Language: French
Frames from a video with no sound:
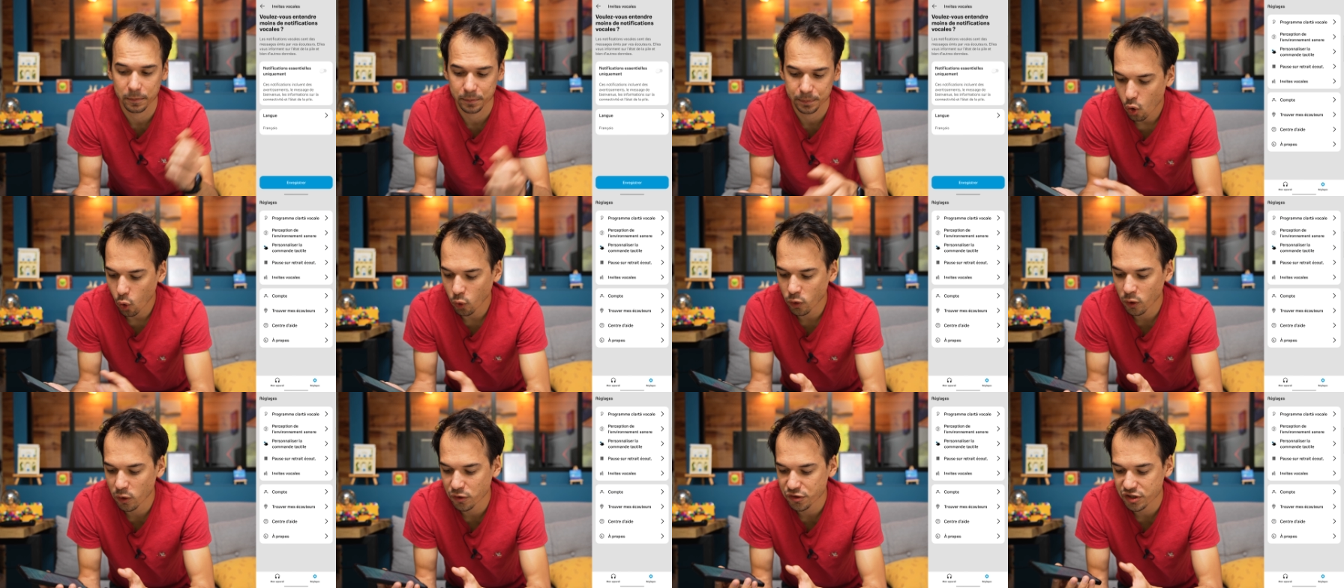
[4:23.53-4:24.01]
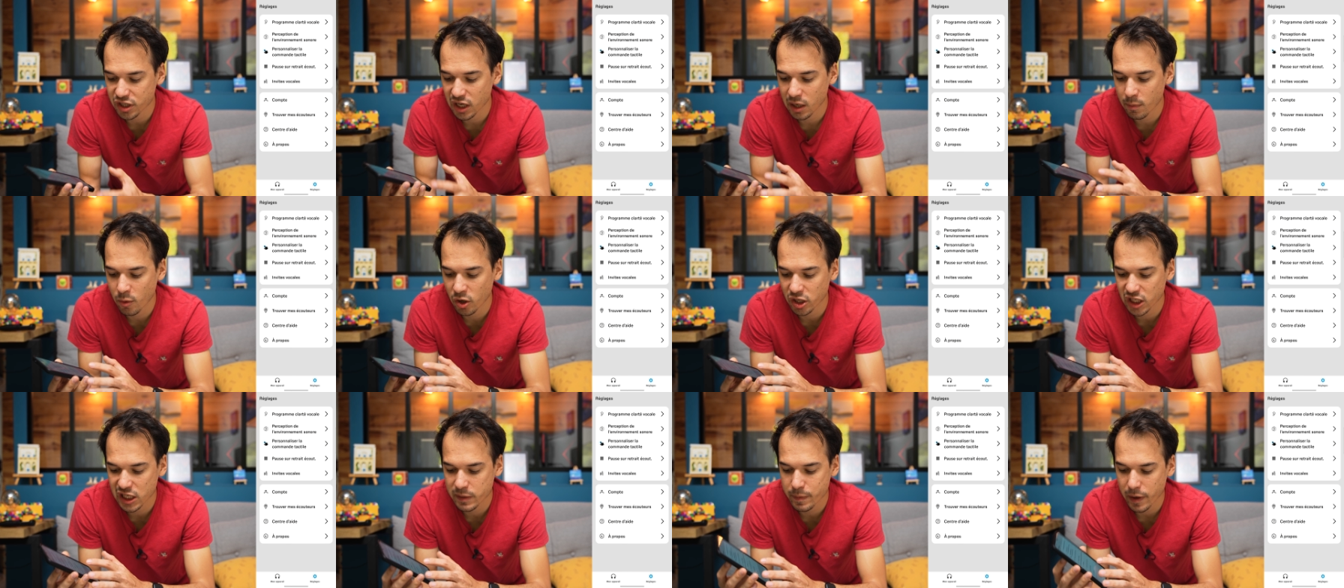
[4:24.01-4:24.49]
On a aussi un
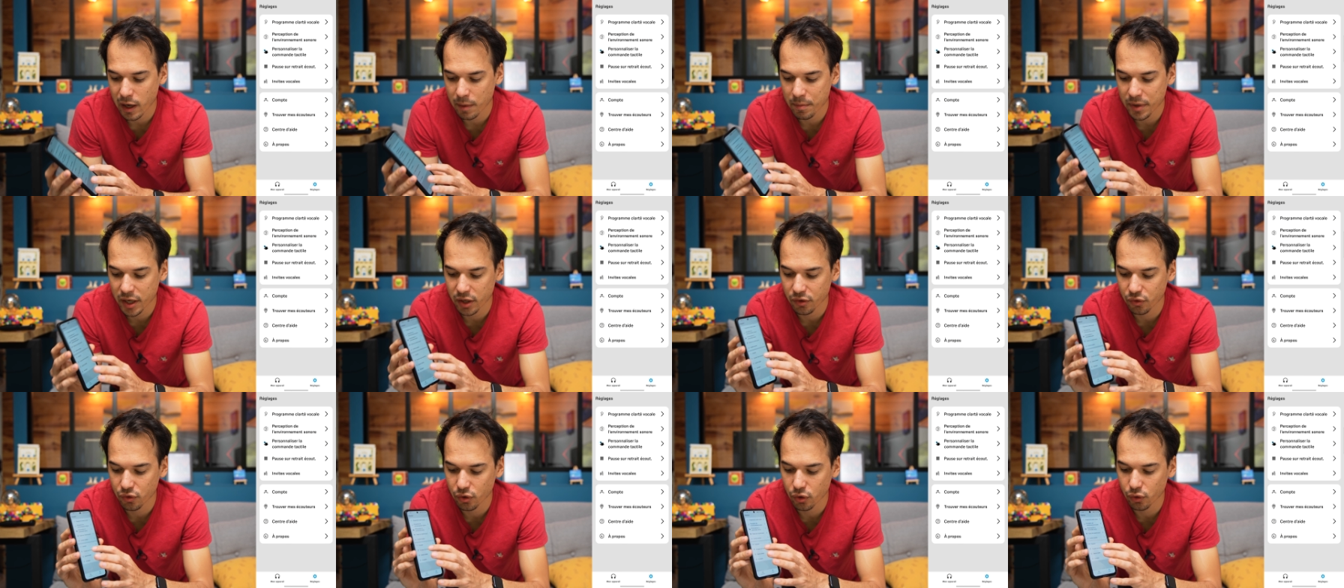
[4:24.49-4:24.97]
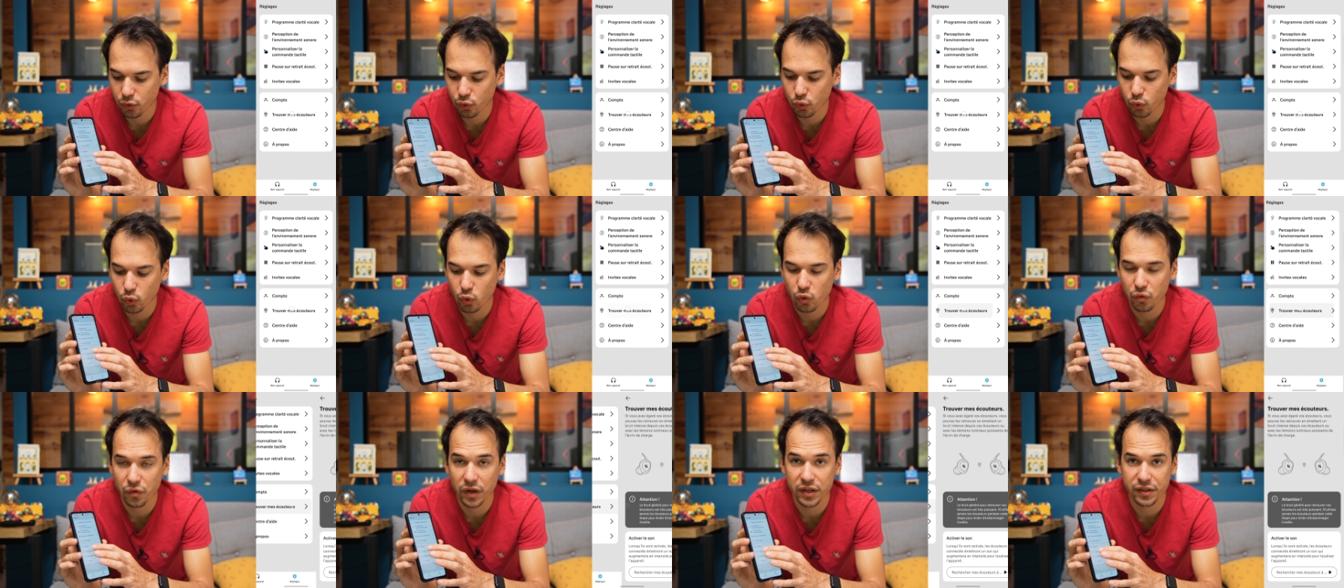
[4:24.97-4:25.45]
mode qui permet de
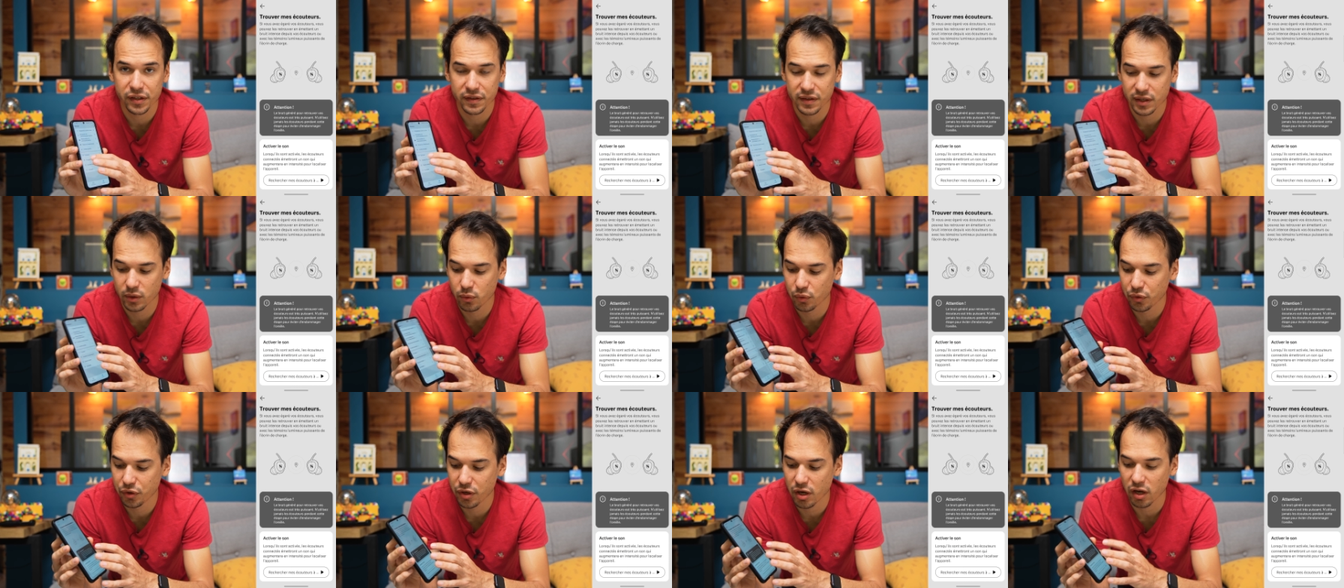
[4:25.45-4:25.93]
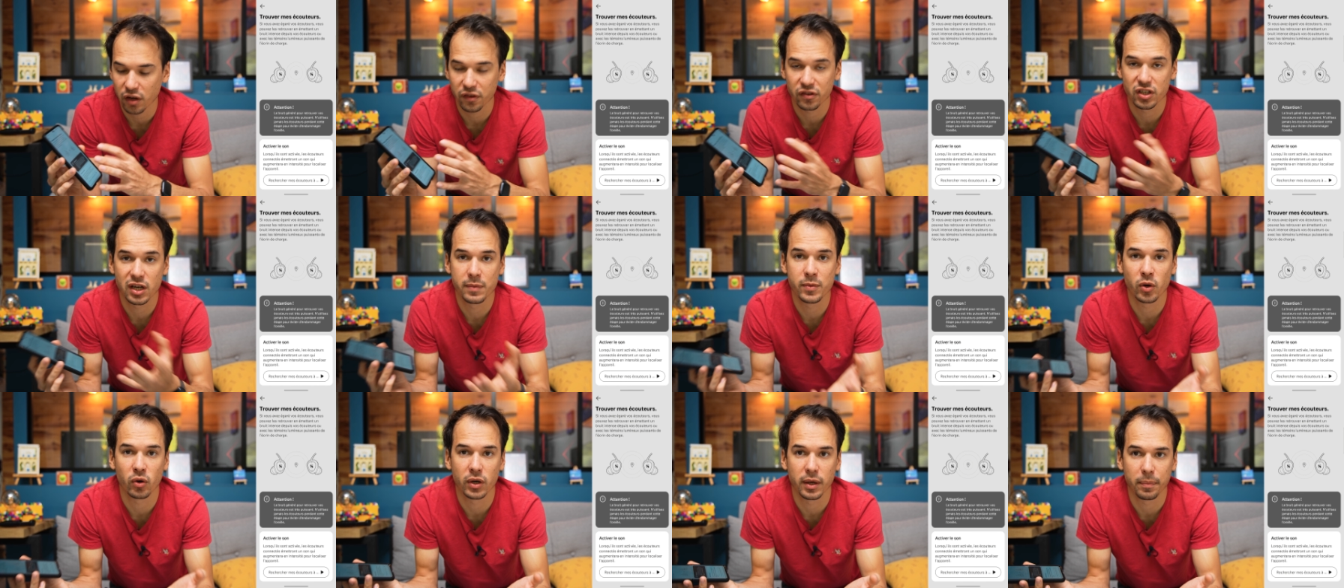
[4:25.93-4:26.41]
trouver ses écouteurs si
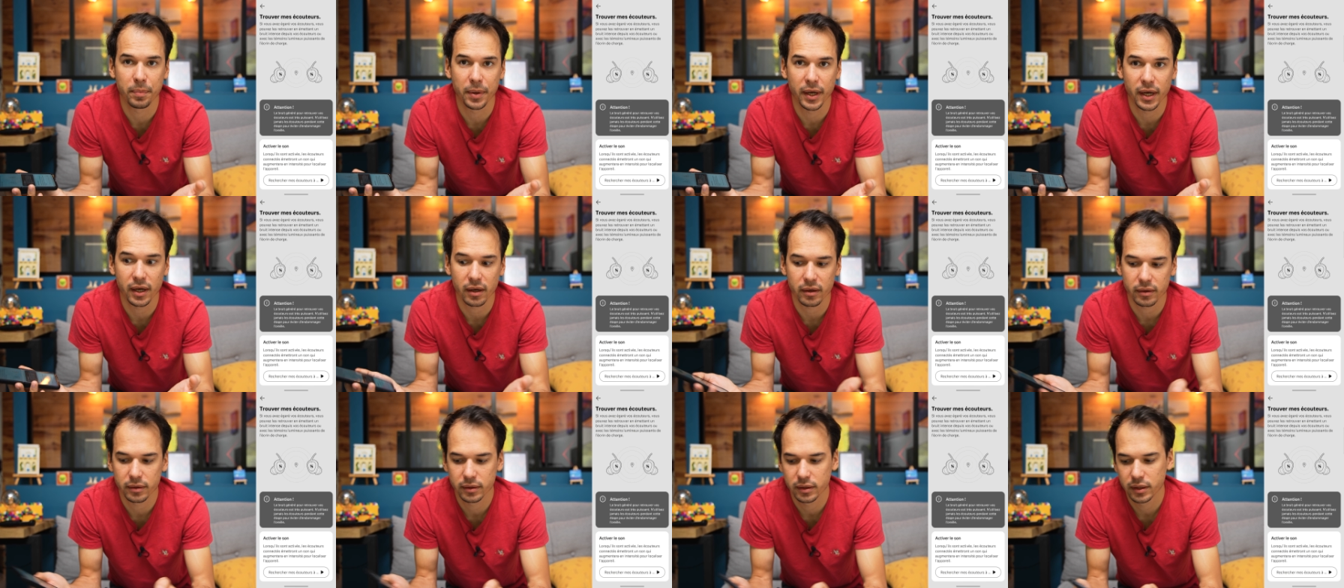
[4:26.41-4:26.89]
jamais on les perd.